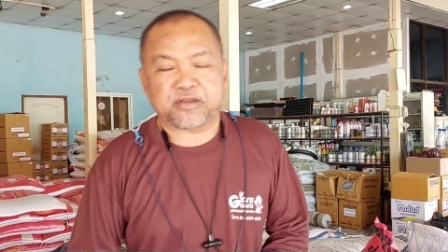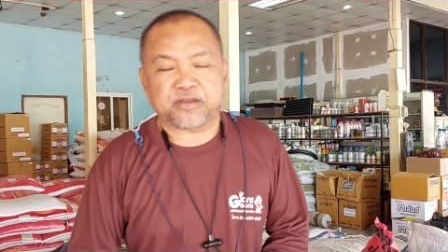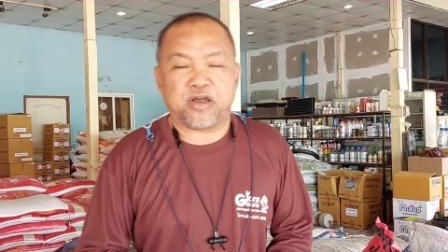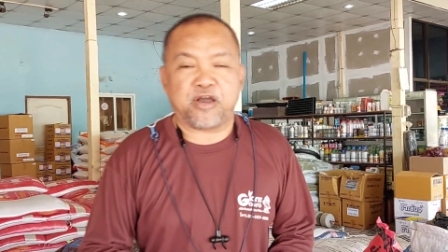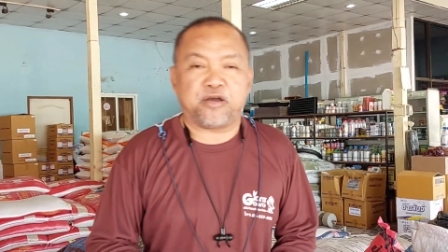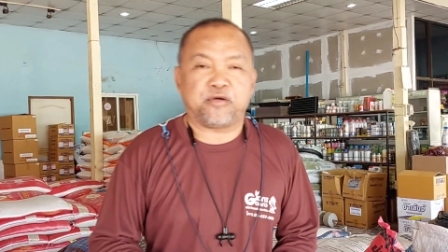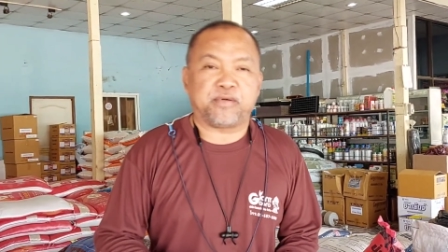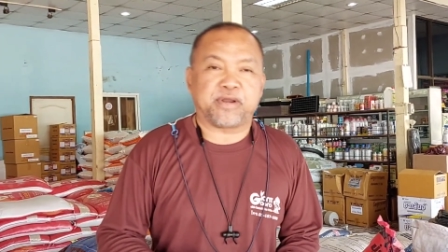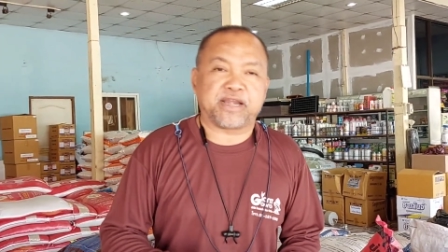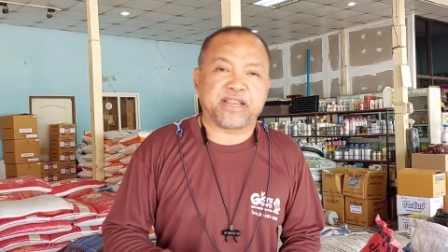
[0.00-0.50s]

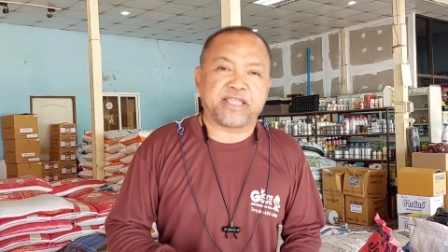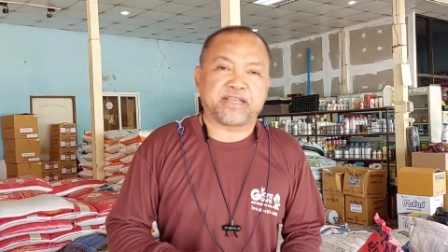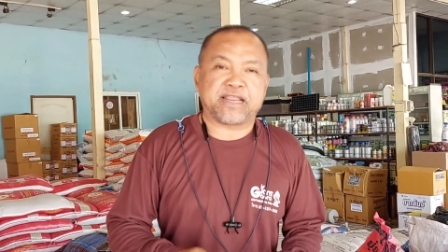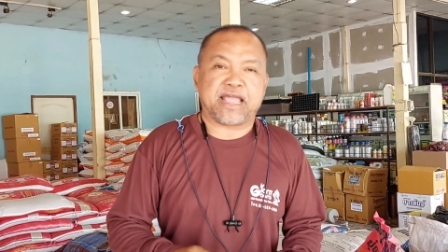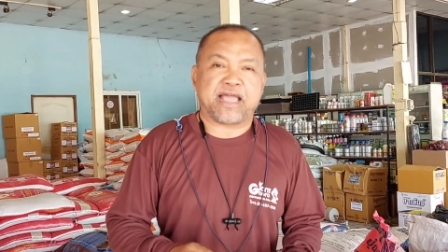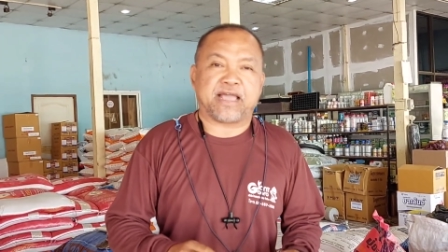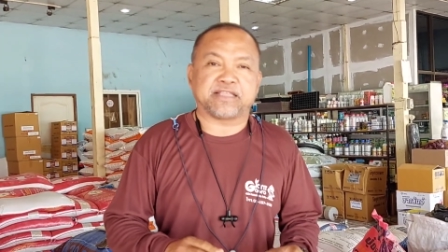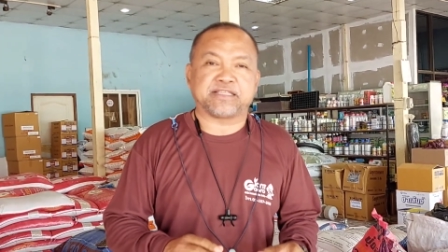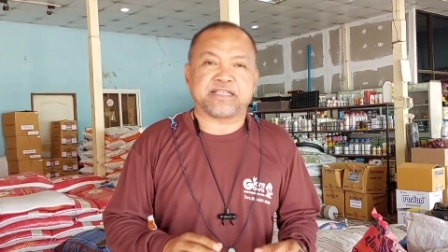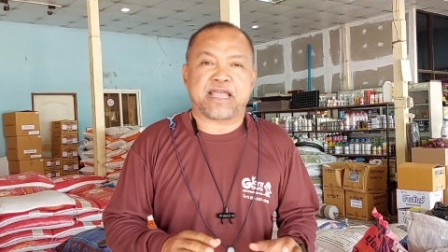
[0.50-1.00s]
ก็วันนี้
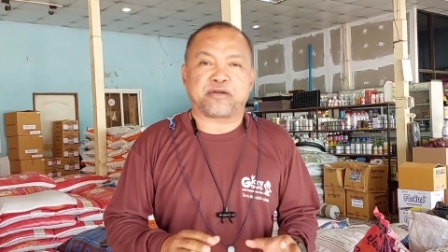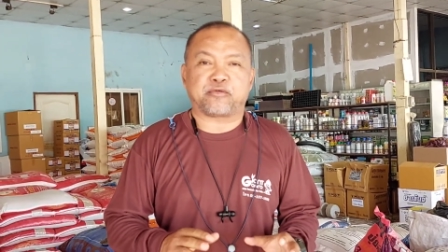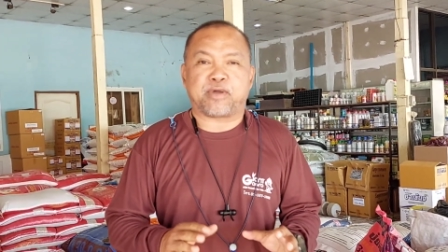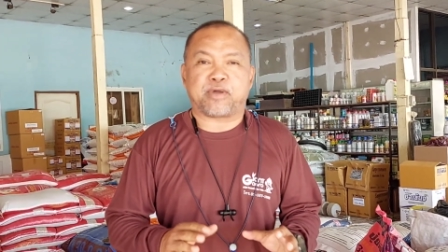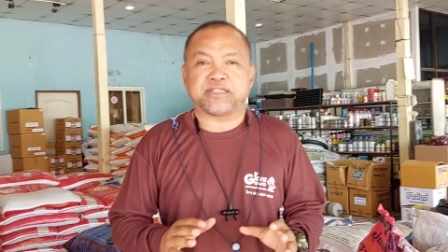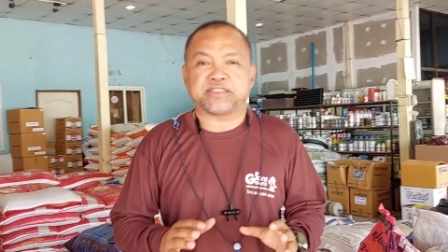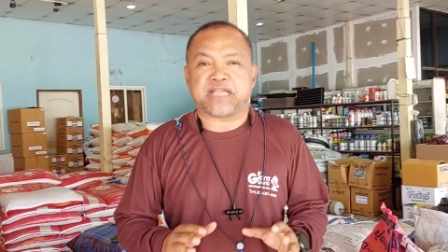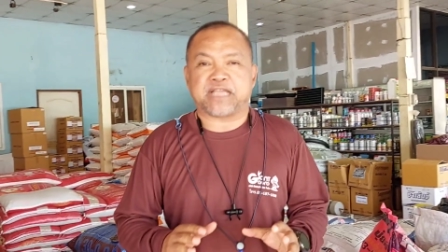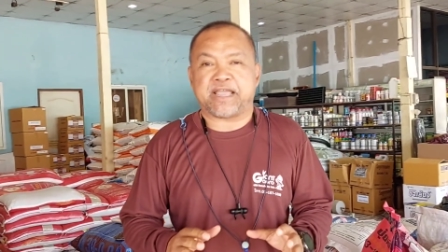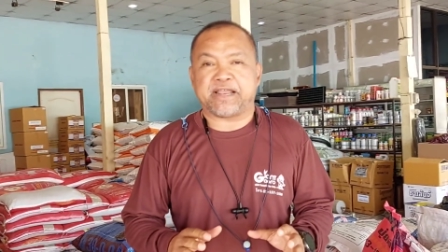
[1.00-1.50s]
ทางอาจารย์ข
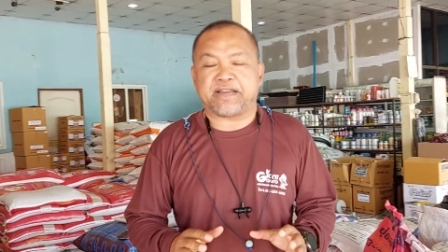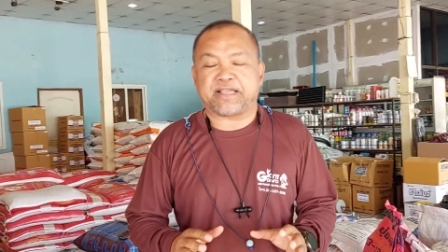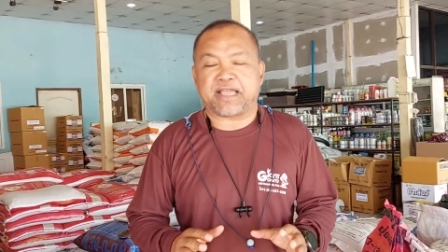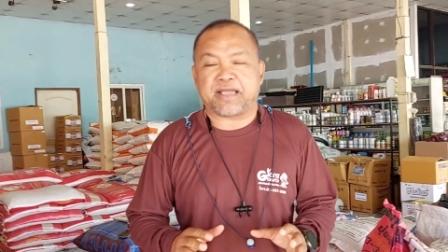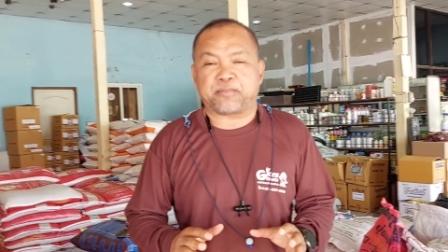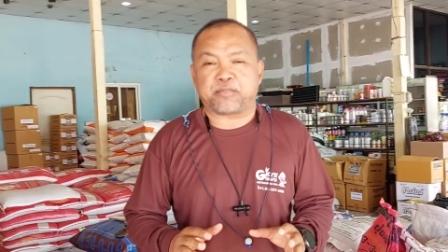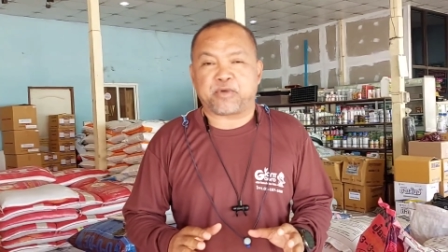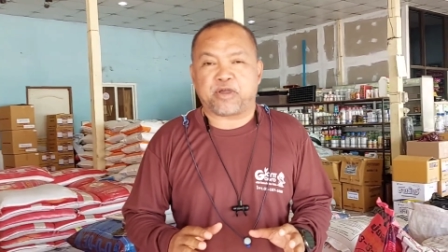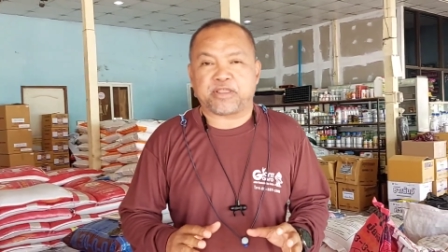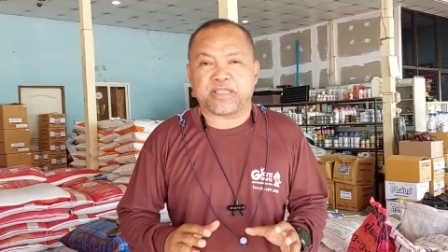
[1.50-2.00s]
วัญชัยนะ
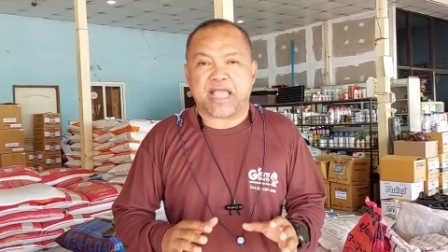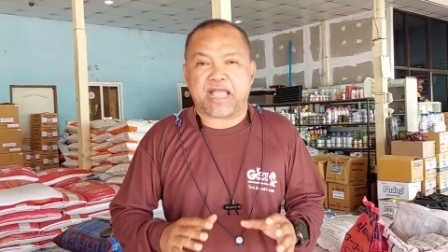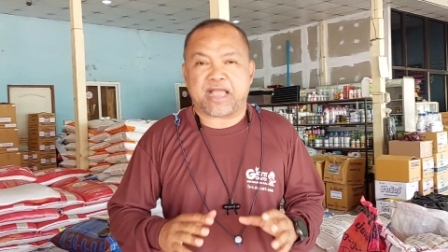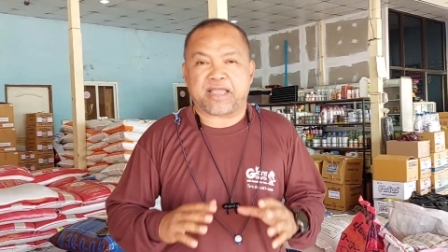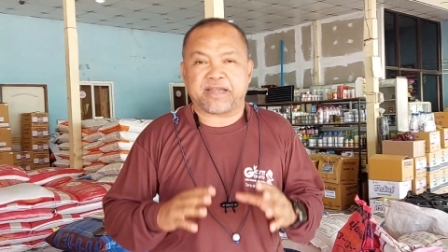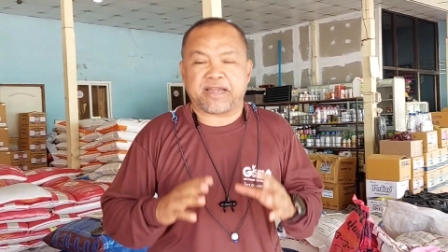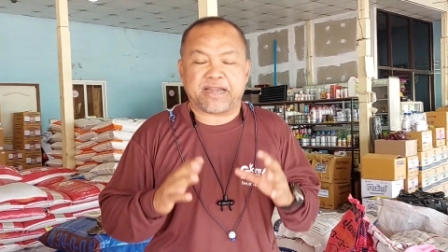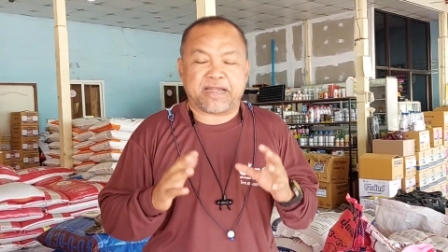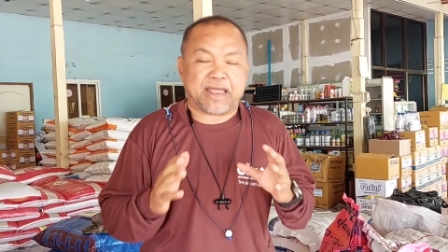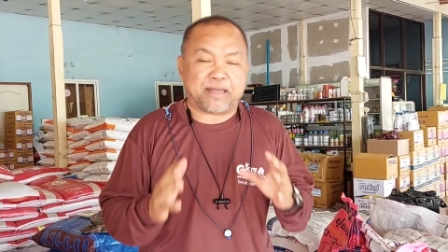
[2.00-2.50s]
ครับก็อยา
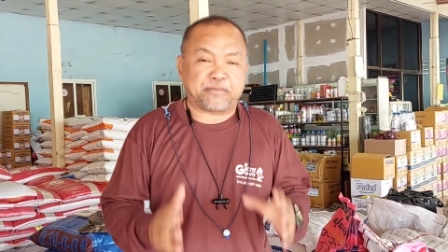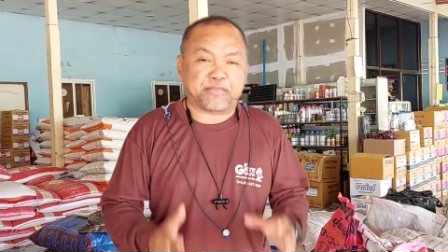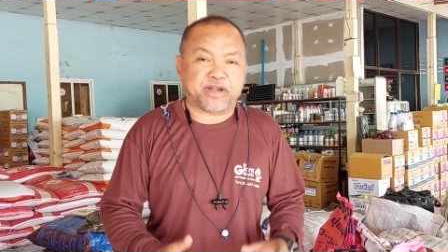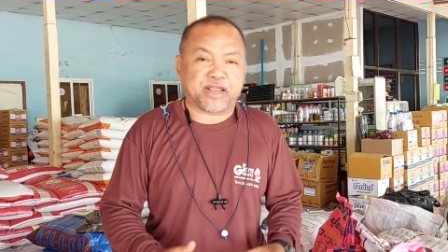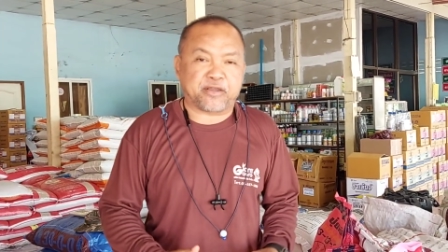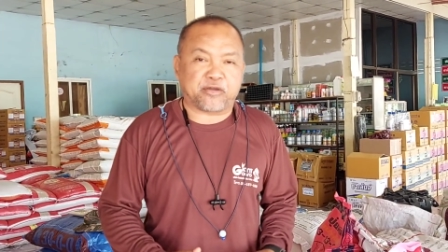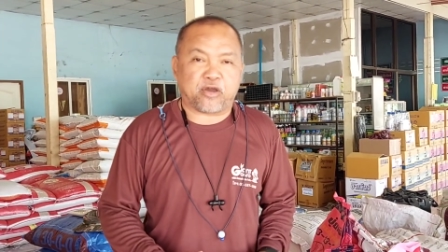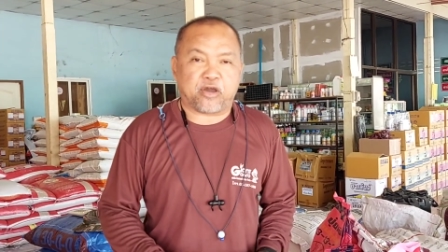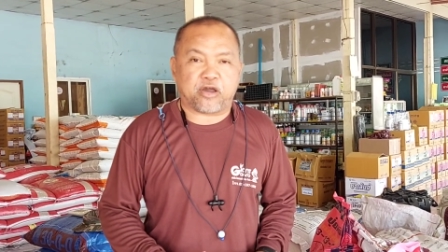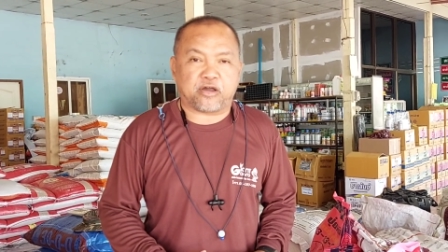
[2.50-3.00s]
กให้แนะนำ
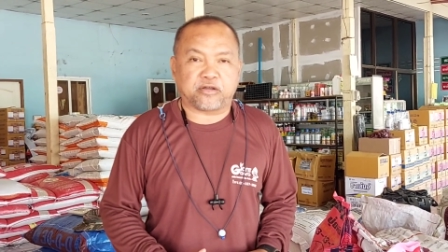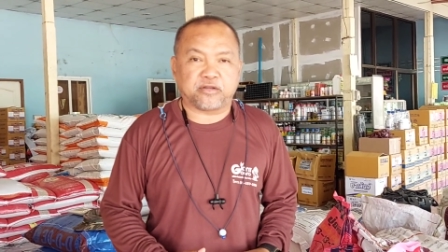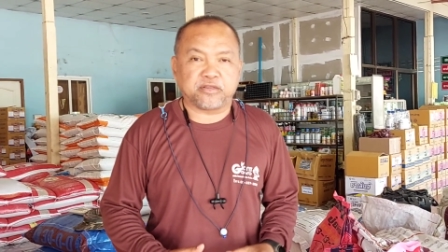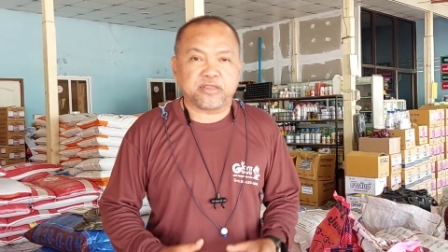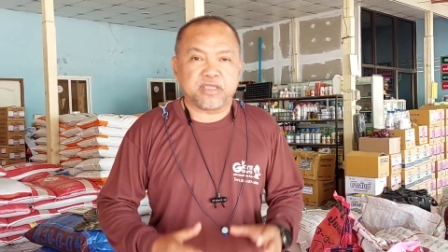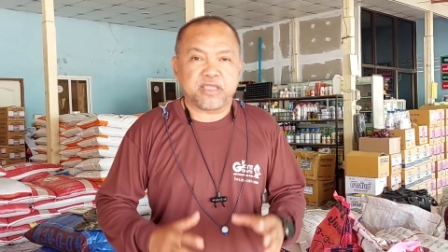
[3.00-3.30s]
เรื่องของ